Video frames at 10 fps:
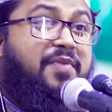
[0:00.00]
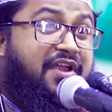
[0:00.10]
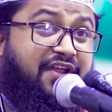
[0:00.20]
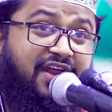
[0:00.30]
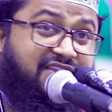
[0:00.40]

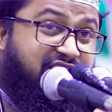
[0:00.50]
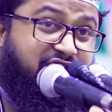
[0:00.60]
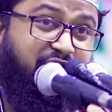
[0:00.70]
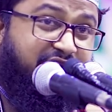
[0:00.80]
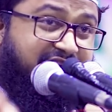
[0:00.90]
মেয়েরাজে
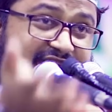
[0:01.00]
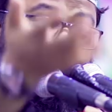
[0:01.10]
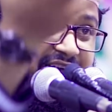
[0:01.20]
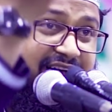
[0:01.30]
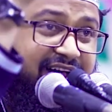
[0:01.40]
চলে
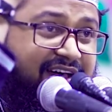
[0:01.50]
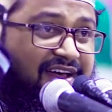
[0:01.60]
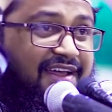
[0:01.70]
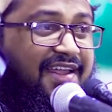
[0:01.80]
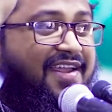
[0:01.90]

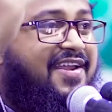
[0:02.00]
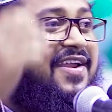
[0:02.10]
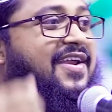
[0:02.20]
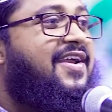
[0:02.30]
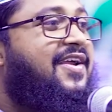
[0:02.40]
যায়
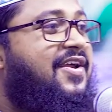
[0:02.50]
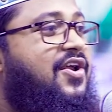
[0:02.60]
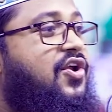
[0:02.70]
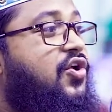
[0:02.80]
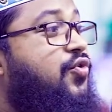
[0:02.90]

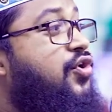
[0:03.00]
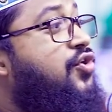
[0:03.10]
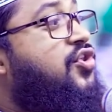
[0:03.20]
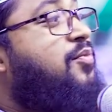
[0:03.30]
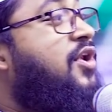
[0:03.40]
উনি
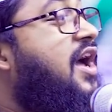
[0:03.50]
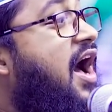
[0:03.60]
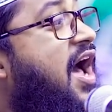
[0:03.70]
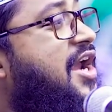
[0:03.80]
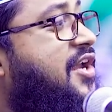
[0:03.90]
যদি বলে
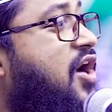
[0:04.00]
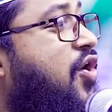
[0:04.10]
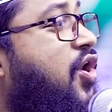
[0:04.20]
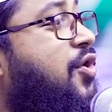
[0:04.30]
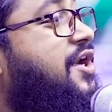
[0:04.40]
হা এটা
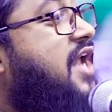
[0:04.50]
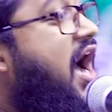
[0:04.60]
করো এটা